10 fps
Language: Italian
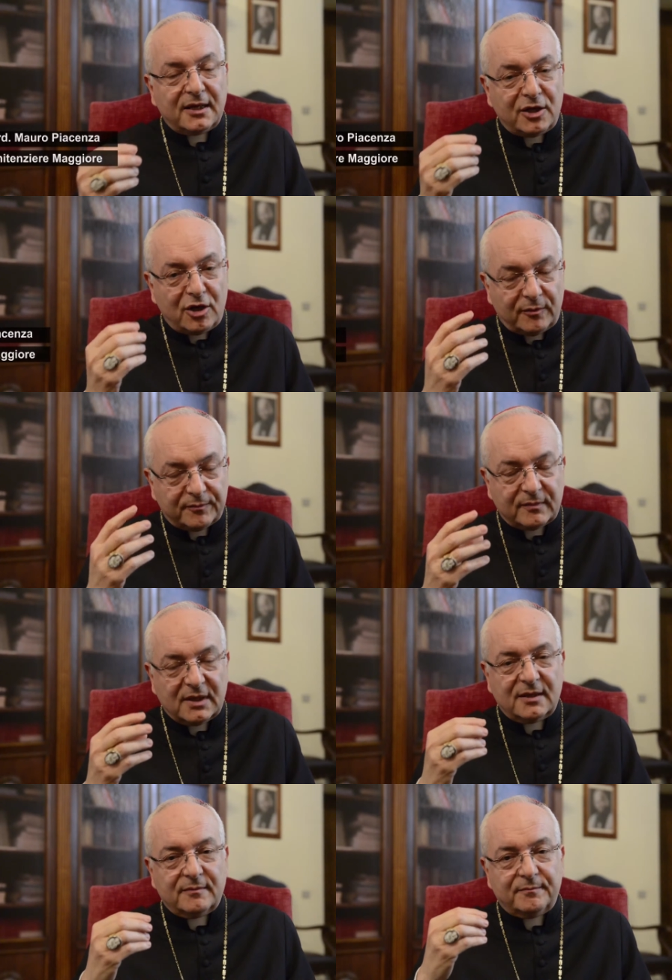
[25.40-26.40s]
No,
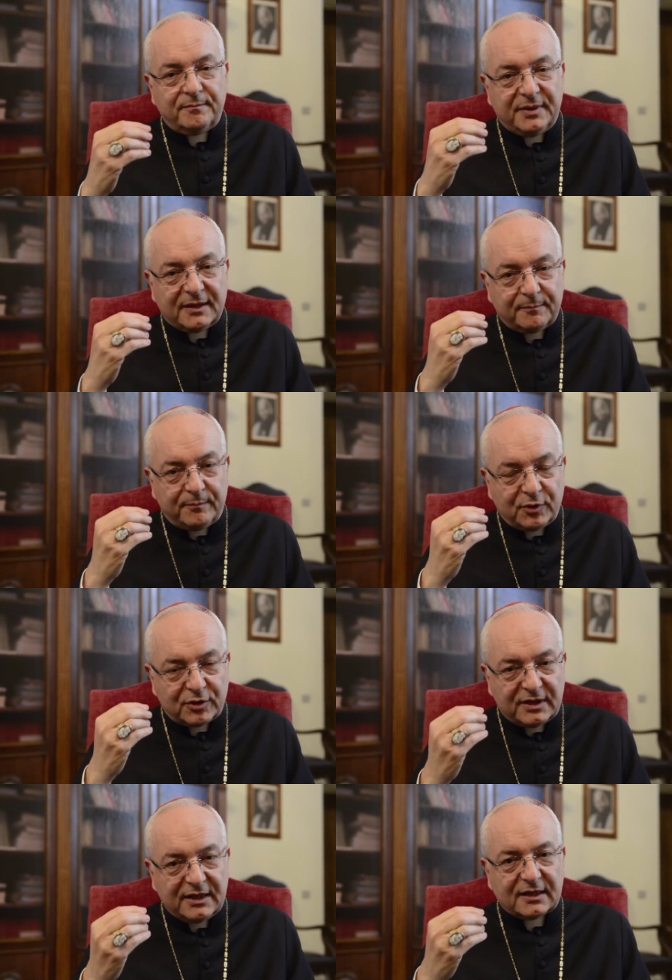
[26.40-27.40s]
per
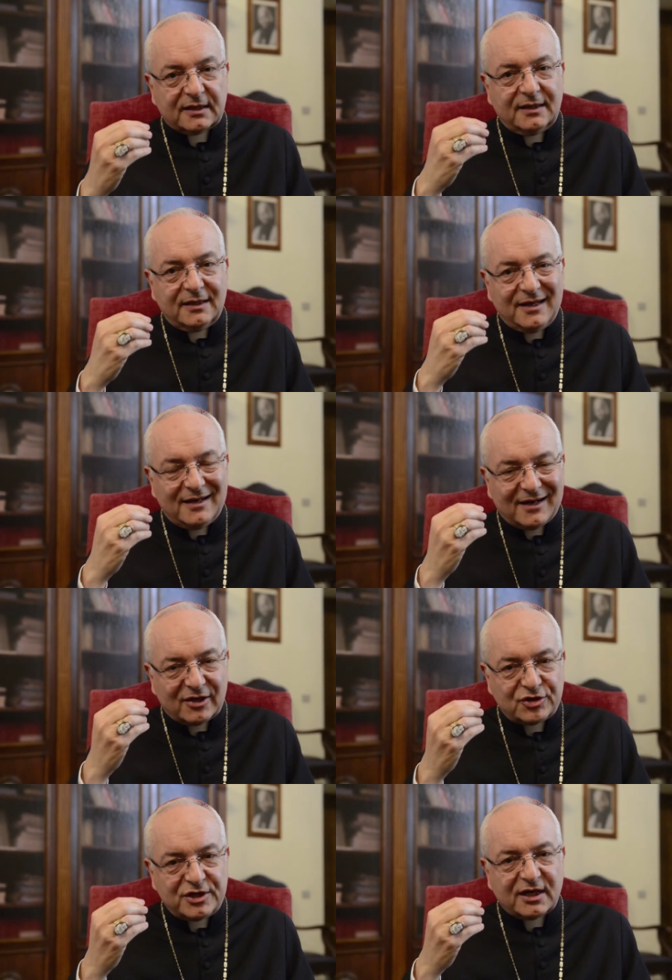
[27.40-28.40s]
poter
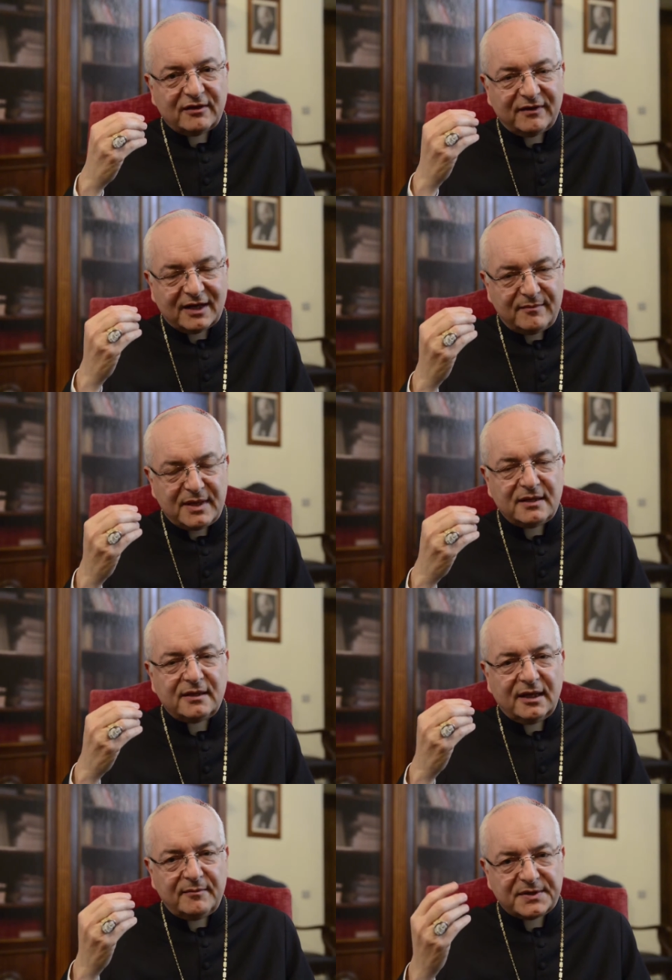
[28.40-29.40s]
elargire
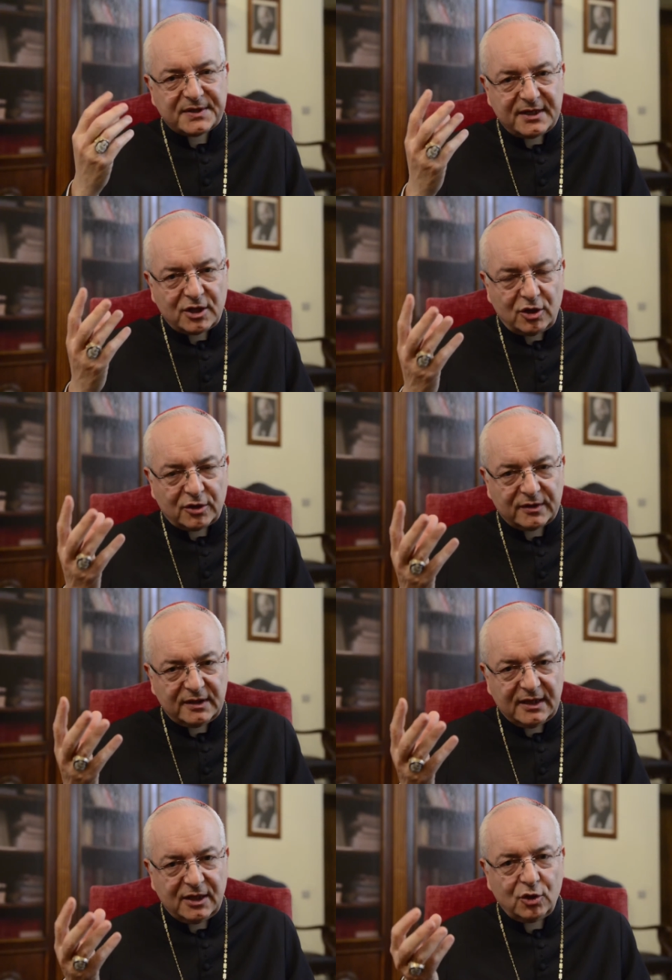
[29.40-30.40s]
veramente la
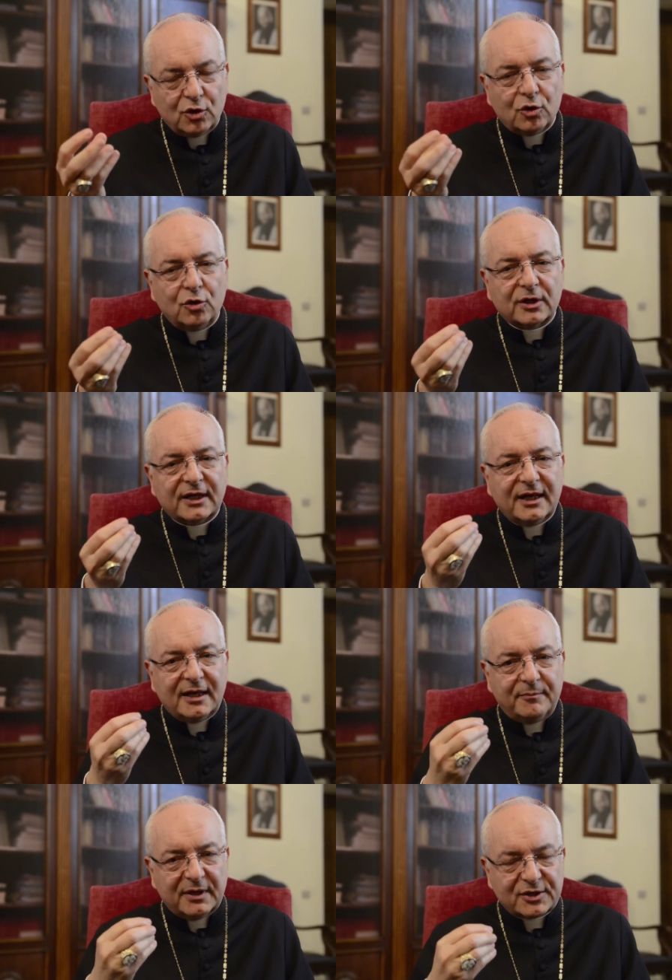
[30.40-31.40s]
misericordia occorre che
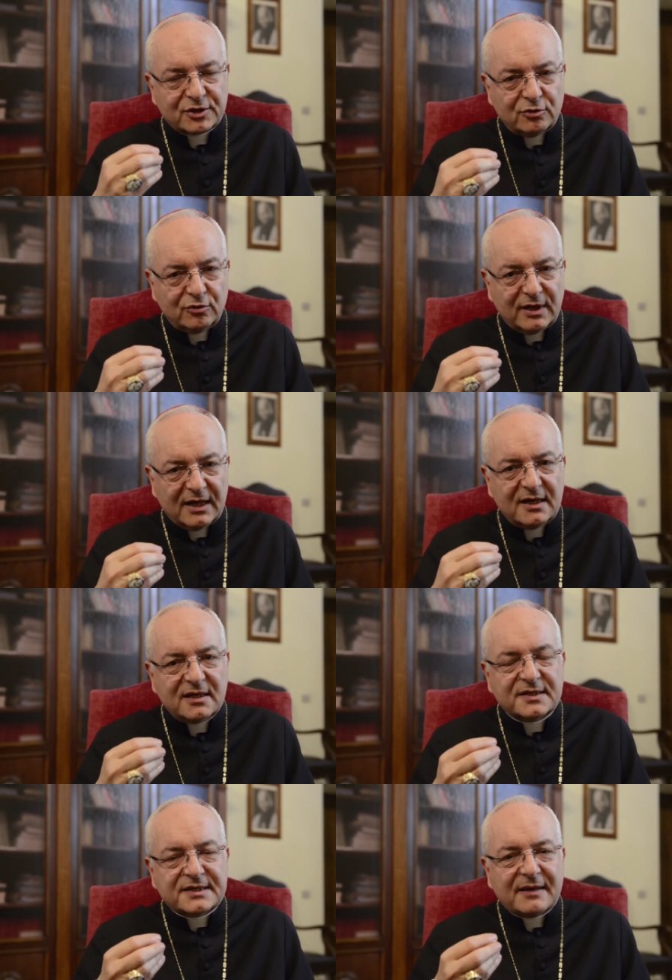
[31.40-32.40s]
la persona
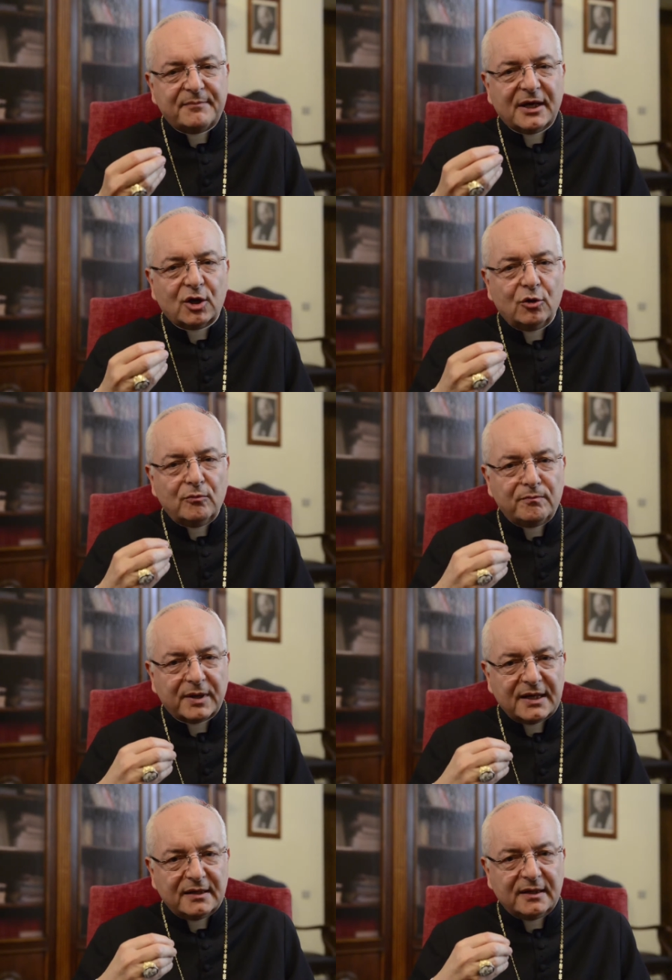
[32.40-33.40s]
sappia
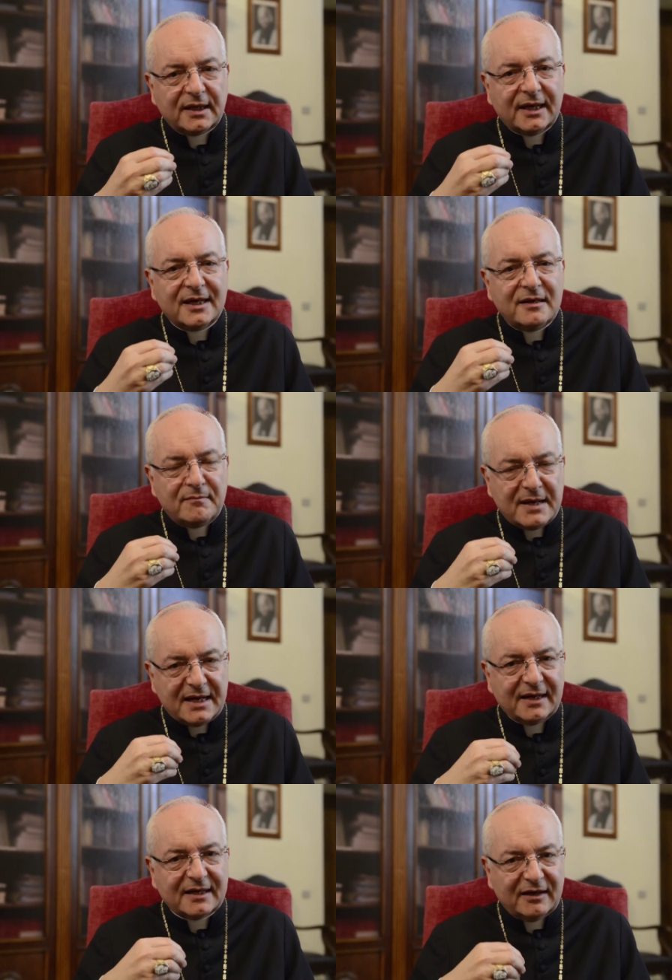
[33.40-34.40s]
comprendere il
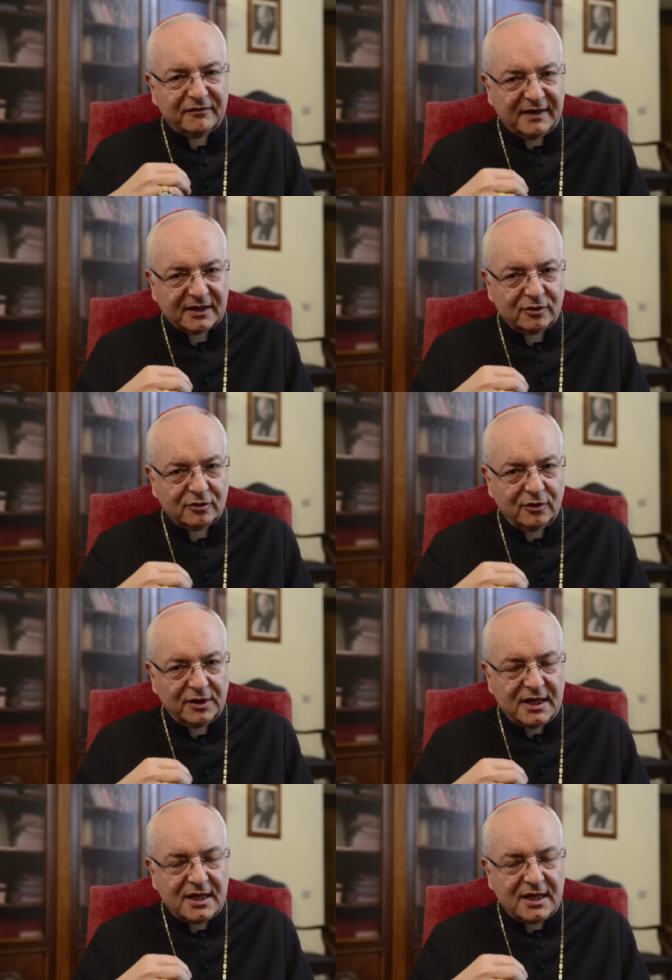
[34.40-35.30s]
male che ha fatto